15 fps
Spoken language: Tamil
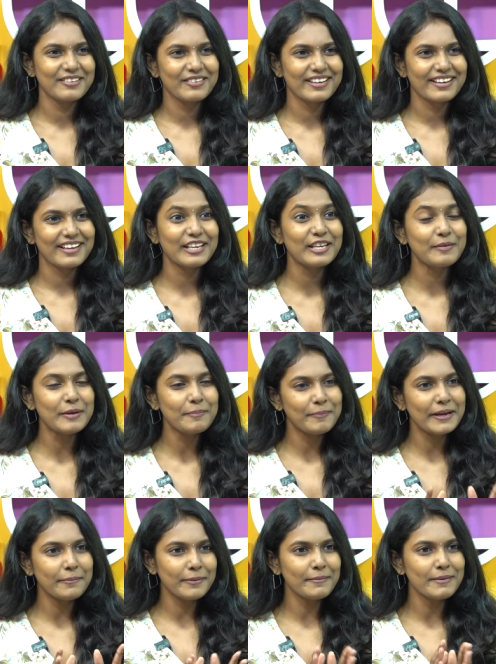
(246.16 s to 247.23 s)
ஓகே
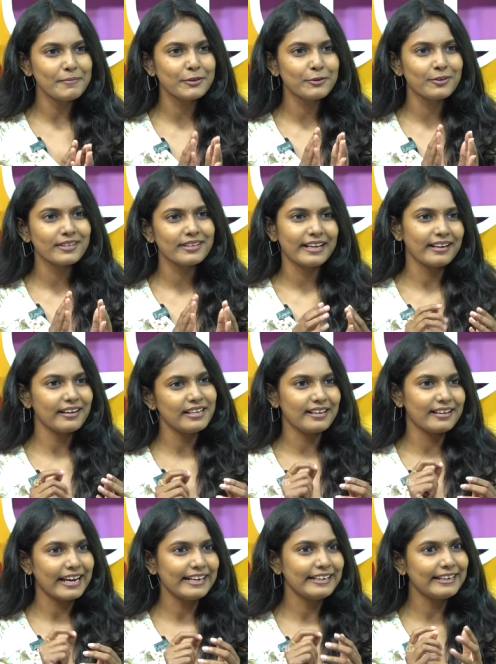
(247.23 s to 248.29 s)
இப்போ எப்படி மேம் தோணுது ஏன்னா
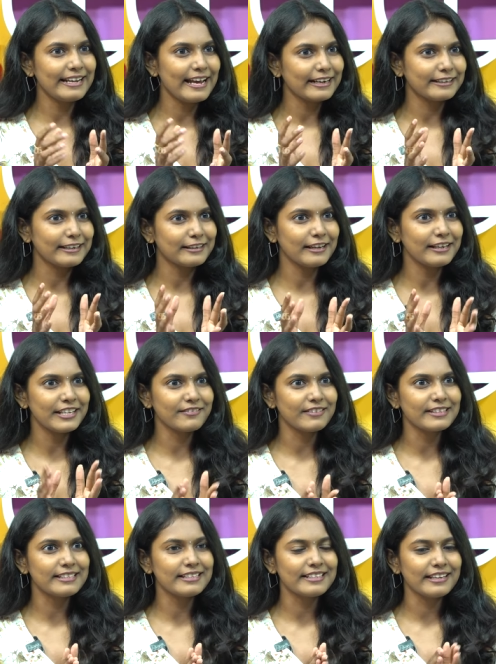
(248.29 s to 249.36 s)
நீங்கள் ரைட்டர் டேரக்டர் தான் நீங்கள்
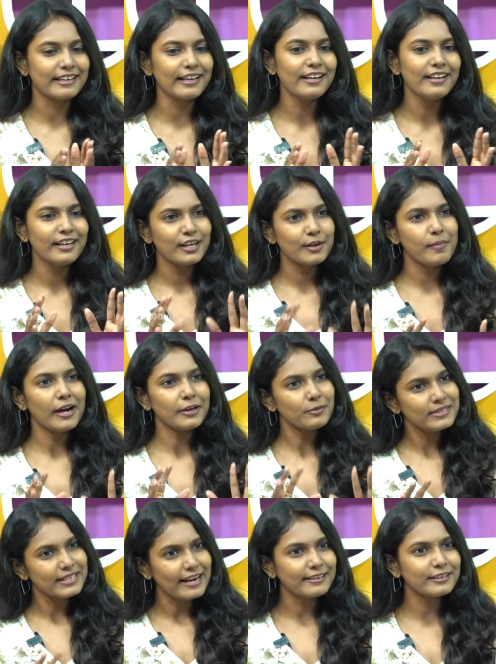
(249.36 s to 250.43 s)
வந்திருந்தீங்க இப்போ ஐயோ
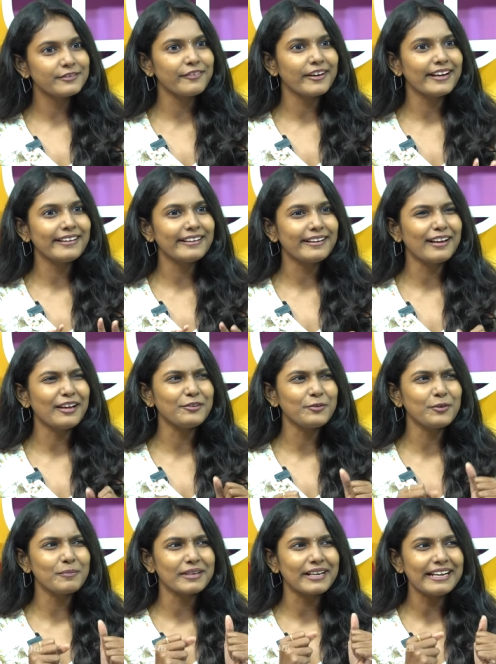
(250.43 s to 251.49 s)
சாட்டிஸ்ஃபைடு இல்லைனா
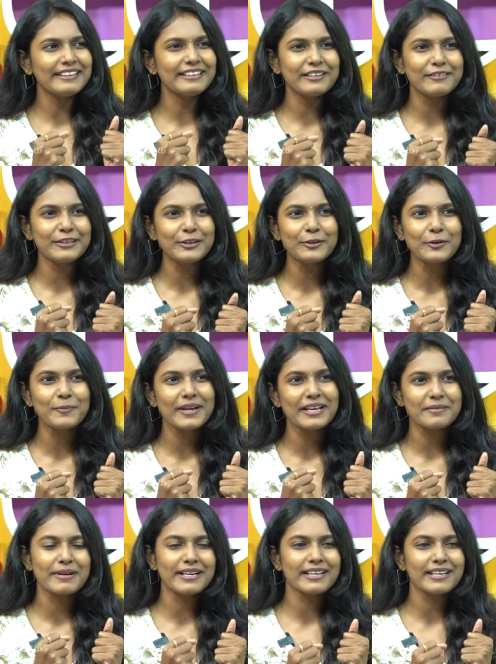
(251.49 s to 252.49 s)
ஐயோ நம்ம ரைட்டரை விட்டுட்டோமே அந்த